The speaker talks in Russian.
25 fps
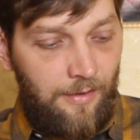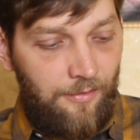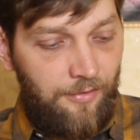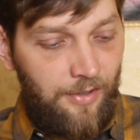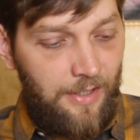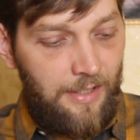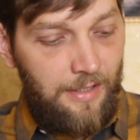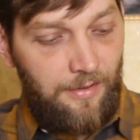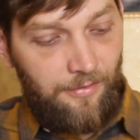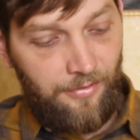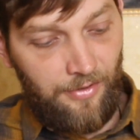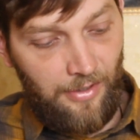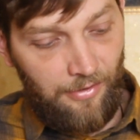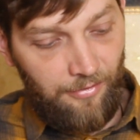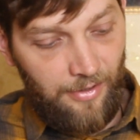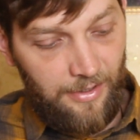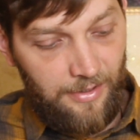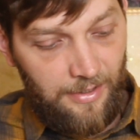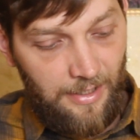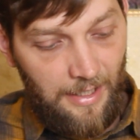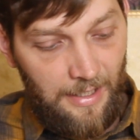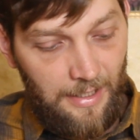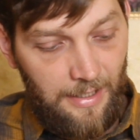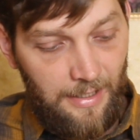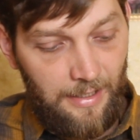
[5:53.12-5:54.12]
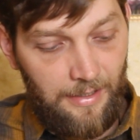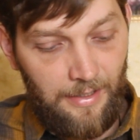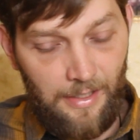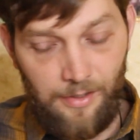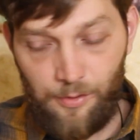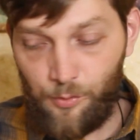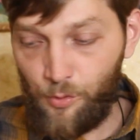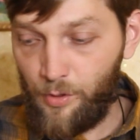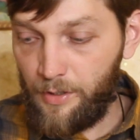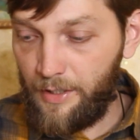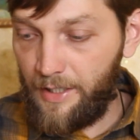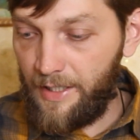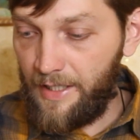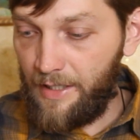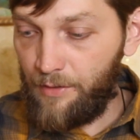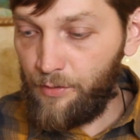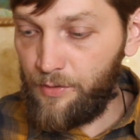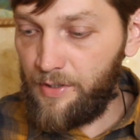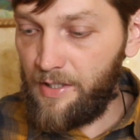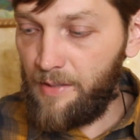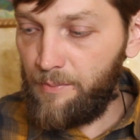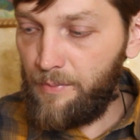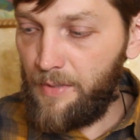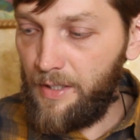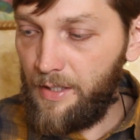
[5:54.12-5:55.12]
в, в новоделии, насколько я
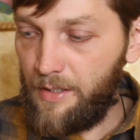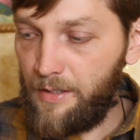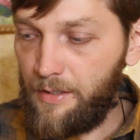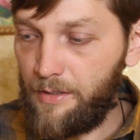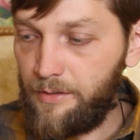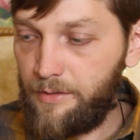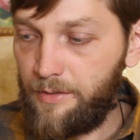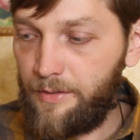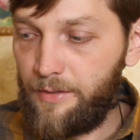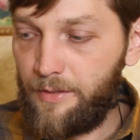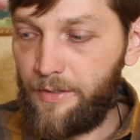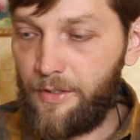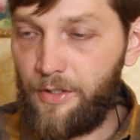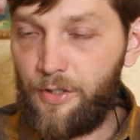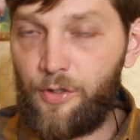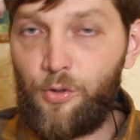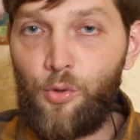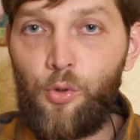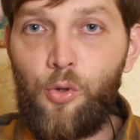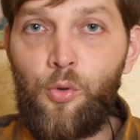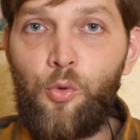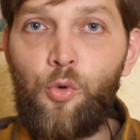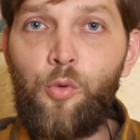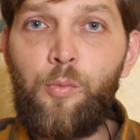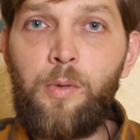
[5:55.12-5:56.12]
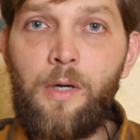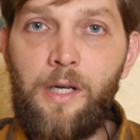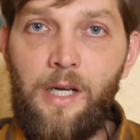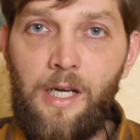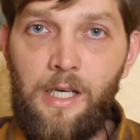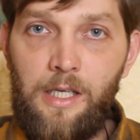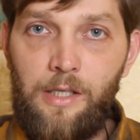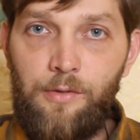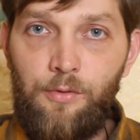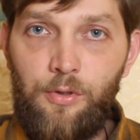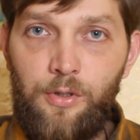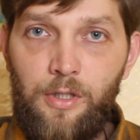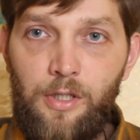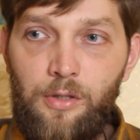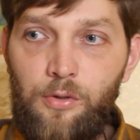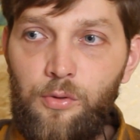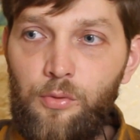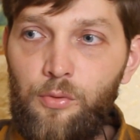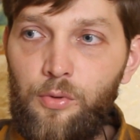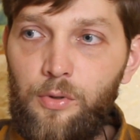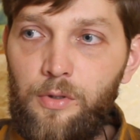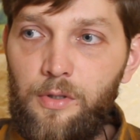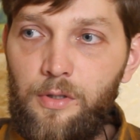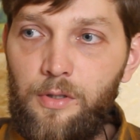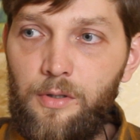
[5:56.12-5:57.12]
вот заметил, ее убрали вот
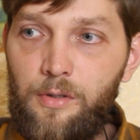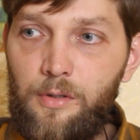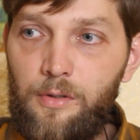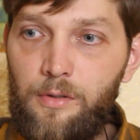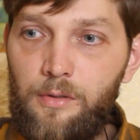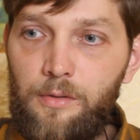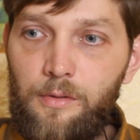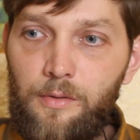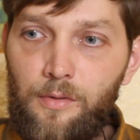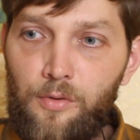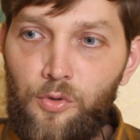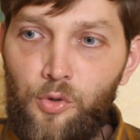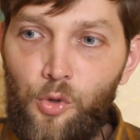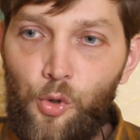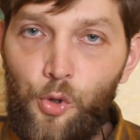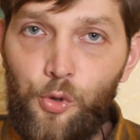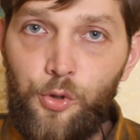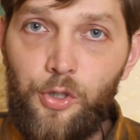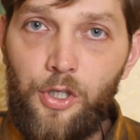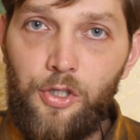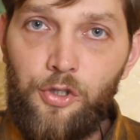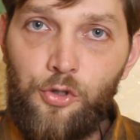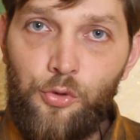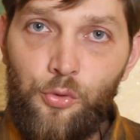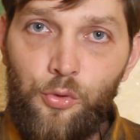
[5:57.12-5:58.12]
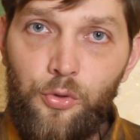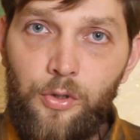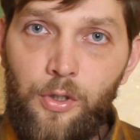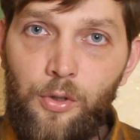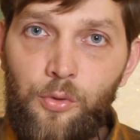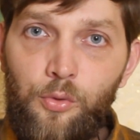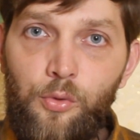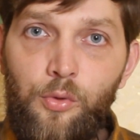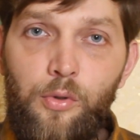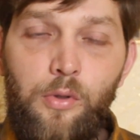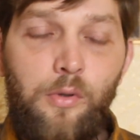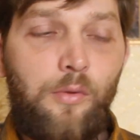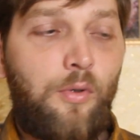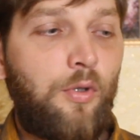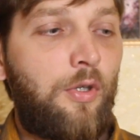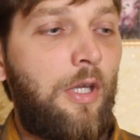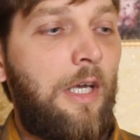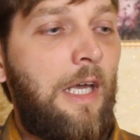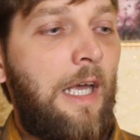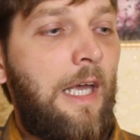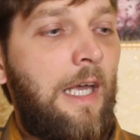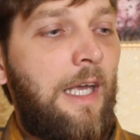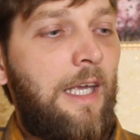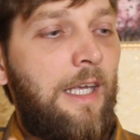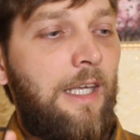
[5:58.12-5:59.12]
эту вот э, ноточку такую вот.
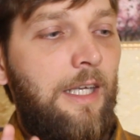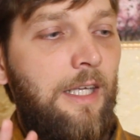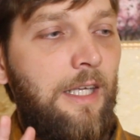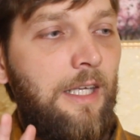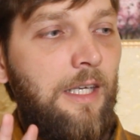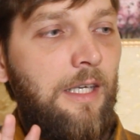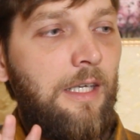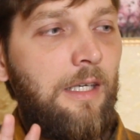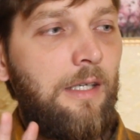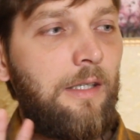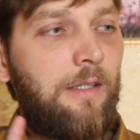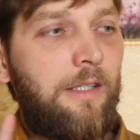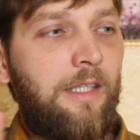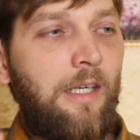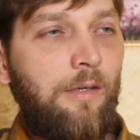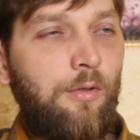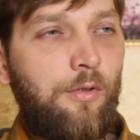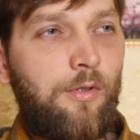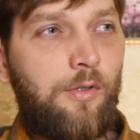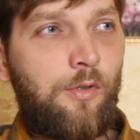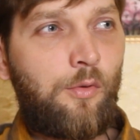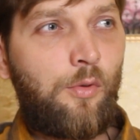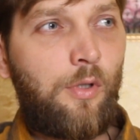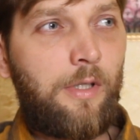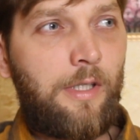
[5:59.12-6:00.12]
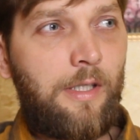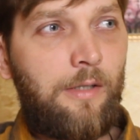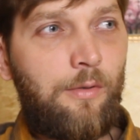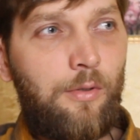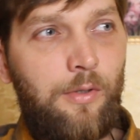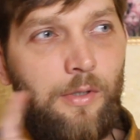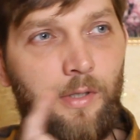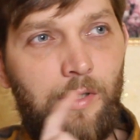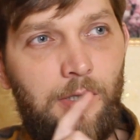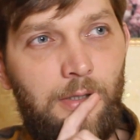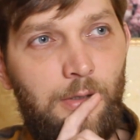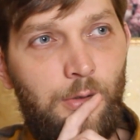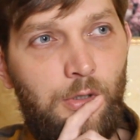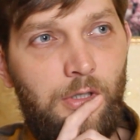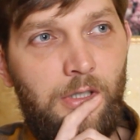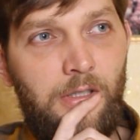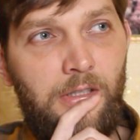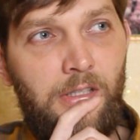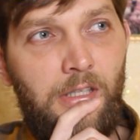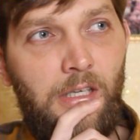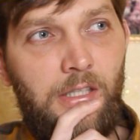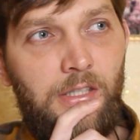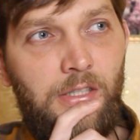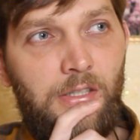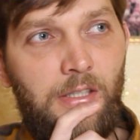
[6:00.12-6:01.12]
И я вот сколько вот э, уже
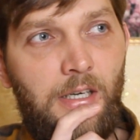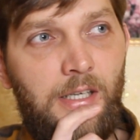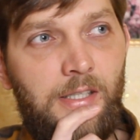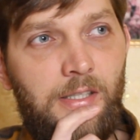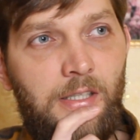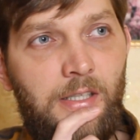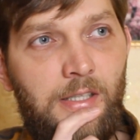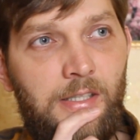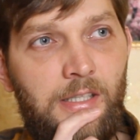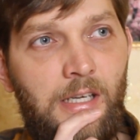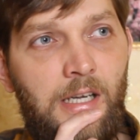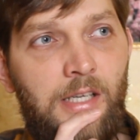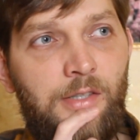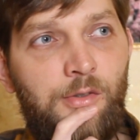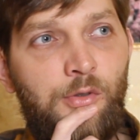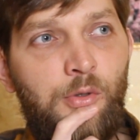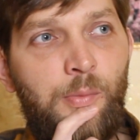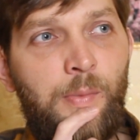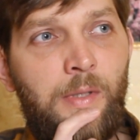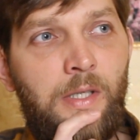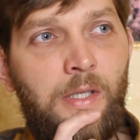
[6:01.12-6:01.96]
не один раз рассказываю